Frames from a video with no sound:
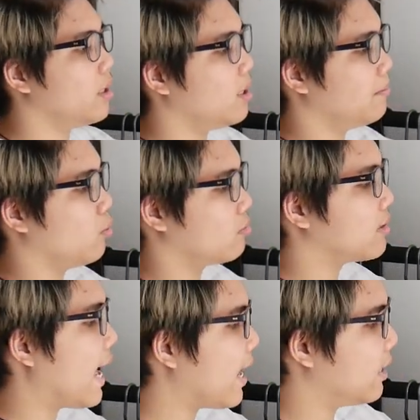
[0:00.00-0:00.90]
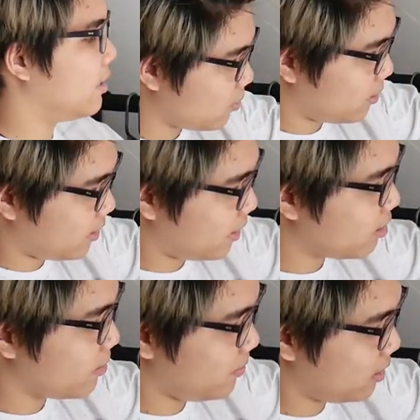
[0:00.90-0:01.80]
đây là màu tan. Quần này có
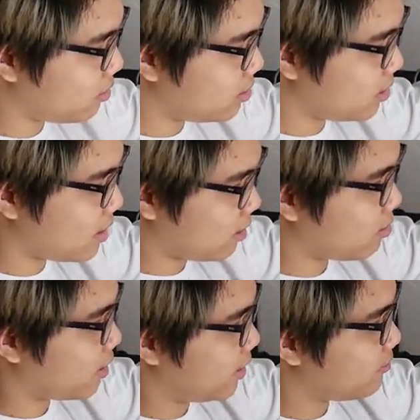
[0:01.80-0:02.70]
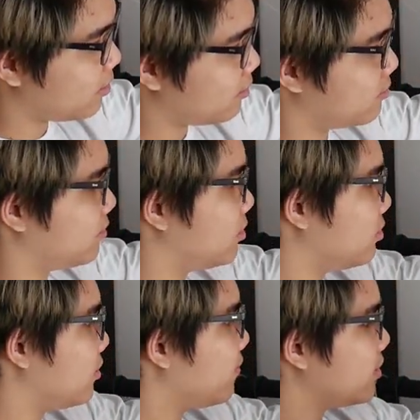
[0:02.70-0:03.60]
điểm nhấn đó chính là có cái uh, có
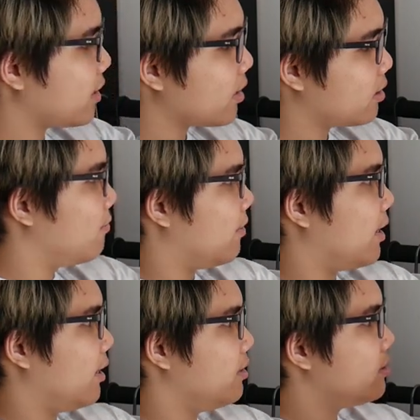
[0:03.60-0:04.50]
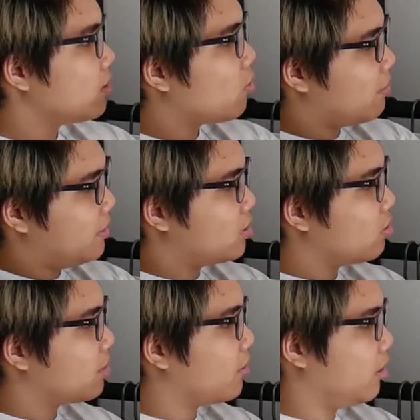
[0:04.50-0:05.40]
những vết rách, và những chiếc quần mình
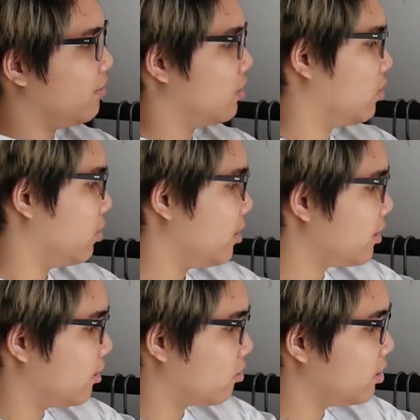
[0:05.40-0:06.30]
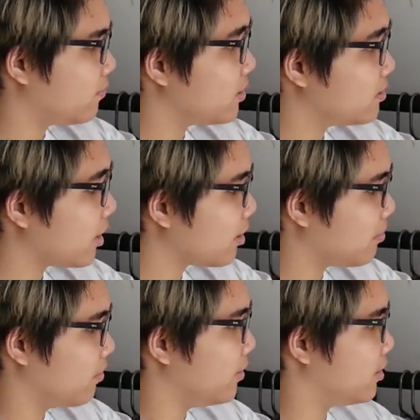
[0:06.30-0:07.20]
show cho mọi người vừa rồi ấy, đều có những vết rách,
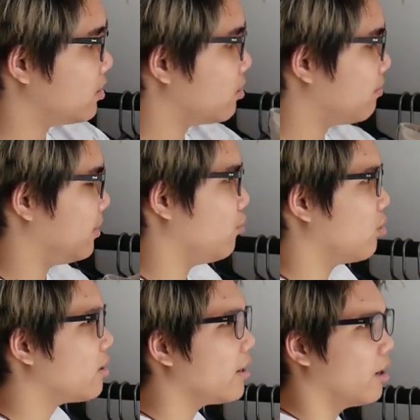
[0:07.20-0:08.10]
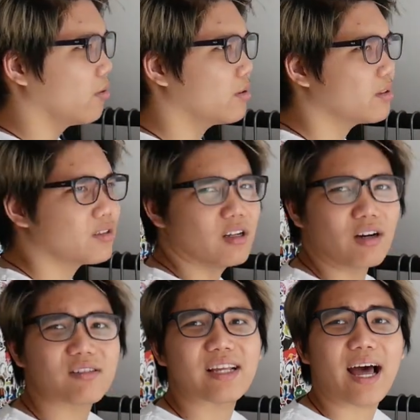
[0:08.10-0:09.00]
bởi vì cho mình muốn kiểu đừng
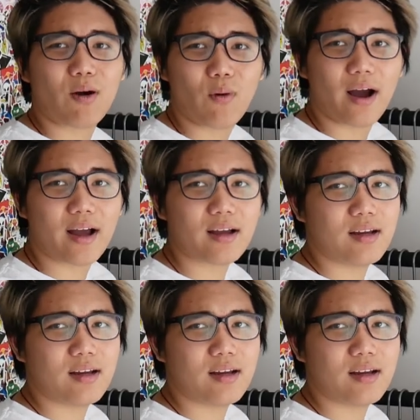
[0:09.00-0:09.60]
có già quá,